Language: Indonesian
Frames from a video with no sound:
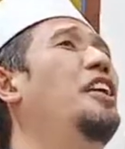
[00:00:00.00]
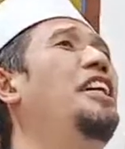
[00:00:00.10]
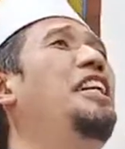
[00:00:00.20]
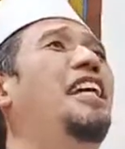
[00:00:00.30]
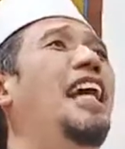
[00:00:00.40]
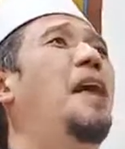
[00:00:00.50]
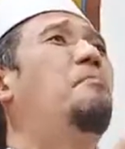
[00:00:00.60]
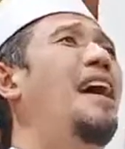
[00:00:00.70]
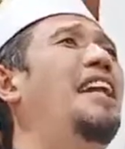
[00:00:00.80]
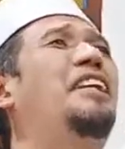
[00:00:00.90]
ini
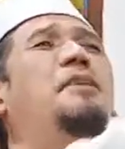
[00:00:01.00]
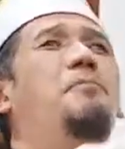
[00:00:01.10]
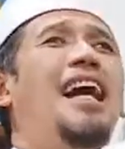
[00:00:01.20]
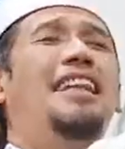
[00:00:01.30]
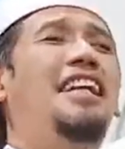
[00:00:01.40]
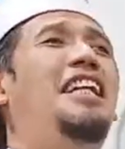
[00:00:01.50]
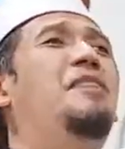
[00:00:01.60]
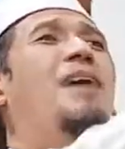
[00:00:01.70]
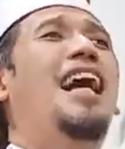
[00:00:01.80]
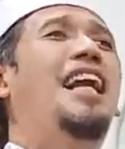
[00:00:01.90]
kapan kiblat ini
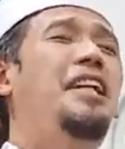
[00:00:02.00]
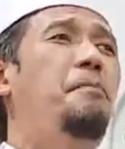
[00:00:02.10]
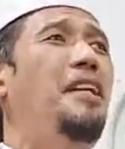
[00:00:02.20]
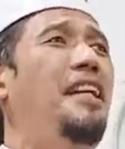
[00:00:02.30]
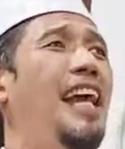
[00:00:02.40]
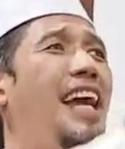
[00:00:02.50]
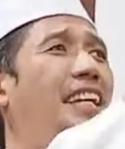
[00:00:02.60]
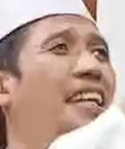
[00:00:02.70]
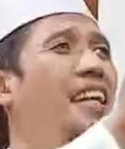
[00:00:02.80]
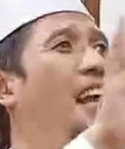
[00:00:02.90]
bakal
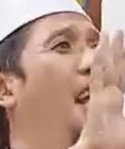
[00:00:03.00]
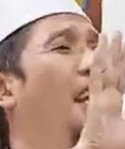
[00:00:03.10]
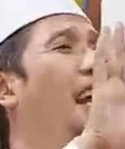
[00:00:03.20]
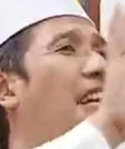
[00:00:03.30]
dipindahin dari